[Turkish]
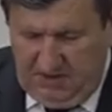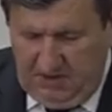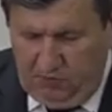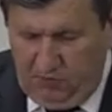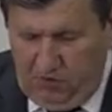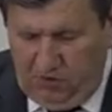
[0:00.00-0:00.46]

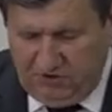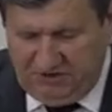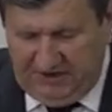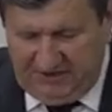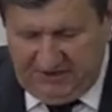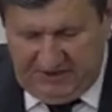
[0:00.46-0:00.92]
Bu
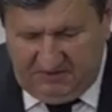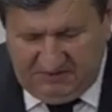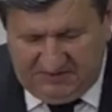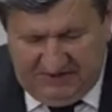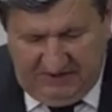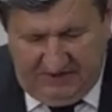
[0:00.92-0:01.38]

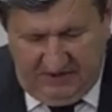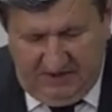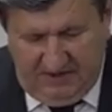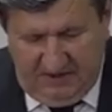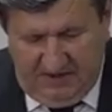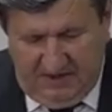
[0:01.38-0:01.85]
önceliklerinizi
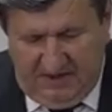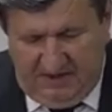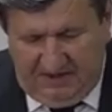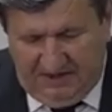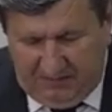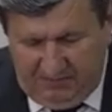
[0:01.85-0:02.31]

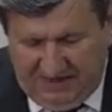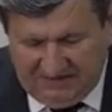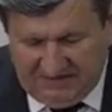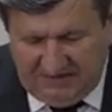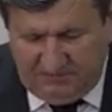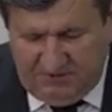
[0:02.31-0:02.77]

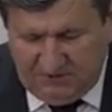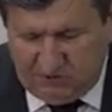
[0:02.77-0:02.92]
yapmazsanız bir